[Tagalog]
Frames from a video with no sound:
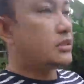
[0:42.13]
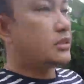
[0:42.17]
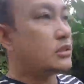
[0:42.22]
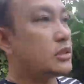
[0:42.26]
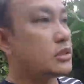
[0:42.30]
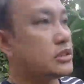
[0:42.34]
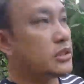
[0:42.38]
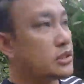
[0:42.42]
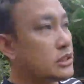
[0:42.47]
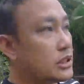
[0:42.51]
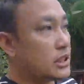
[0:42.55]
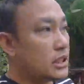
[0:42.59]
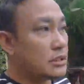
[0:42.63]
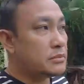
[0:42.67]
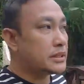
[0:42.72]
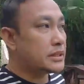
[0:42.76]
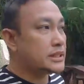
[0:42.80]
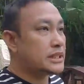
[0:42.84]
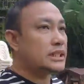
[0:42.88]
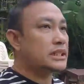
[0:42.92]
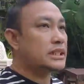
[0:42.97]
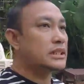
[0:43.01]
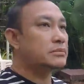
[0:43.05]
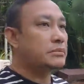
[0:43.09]
kung gusto talaga
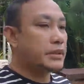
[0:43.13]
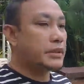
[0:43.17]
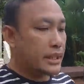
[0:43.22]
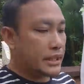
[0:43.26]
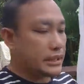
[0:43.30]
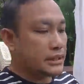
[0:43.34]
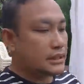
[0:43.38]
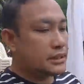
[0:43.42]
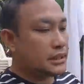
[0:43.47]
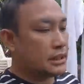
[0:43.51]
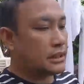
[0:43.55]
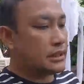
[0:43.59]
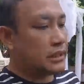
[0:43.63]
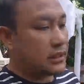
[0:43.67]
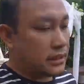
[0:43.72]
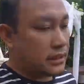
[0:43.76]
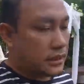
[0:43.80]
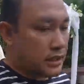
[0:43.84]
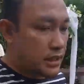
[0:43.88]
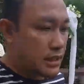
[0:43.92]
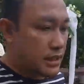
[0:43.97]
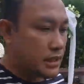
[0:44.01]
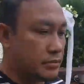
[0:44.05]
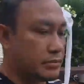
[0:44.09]
mag-celebrate
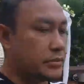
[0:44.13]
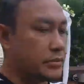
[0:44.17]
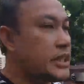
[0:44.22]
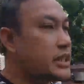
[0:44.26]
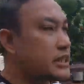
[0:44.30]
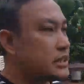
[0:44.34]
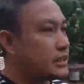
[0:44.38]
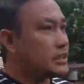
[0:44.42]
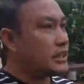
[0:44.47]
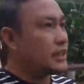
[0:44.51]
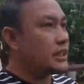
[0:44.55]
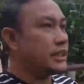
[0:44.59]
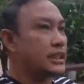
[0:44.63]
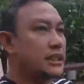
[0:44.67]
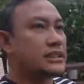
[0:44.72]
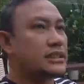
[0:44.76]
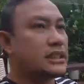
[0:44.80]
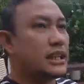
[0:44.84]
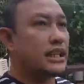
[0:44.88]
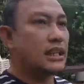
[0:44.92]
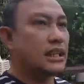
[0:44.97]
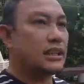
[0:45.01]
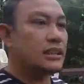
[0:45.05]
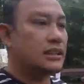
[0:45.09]
ng birthday
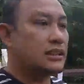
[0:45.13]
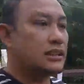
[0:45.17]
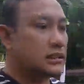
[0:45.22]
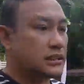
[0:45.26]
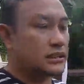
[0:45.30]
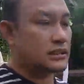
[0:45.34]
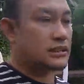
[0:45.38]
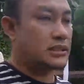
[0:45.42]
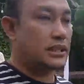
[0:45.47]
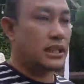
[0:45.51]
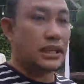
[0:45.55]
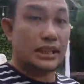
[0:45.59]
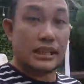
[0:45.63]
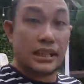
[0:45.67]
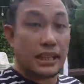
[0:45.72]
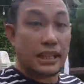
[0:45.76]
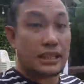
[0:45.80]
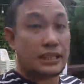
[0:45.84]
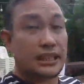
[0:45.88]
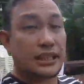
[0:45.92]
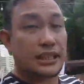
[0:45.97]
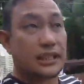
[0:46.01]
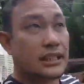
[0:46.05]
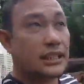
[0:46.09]
kasal sa
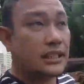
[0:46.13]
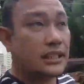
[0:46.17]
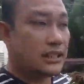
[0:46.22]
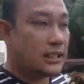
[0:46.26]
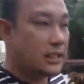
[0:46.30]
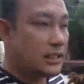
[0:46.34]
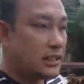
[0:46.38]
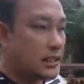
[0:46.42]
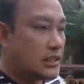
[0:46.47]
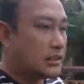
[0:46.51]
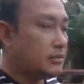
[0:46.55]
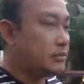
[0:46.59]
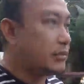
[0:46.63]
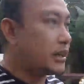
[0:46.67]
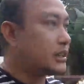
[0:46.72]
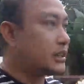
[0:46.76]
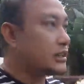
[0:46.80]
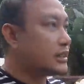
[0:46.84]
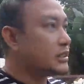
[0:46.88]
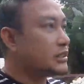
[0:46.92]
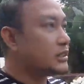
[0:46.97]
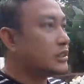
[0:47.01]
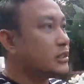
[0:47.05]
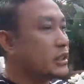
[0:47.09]
garden.
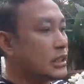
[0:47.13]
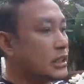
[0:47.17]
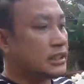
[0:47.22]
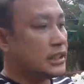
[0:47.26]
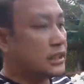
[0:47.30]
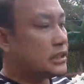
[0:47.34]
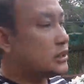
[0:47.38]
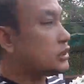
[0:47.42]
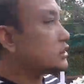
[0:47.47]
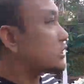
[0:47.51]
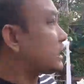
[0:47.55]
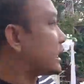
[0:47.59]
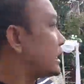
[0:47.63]
Maganda yung lugar dito,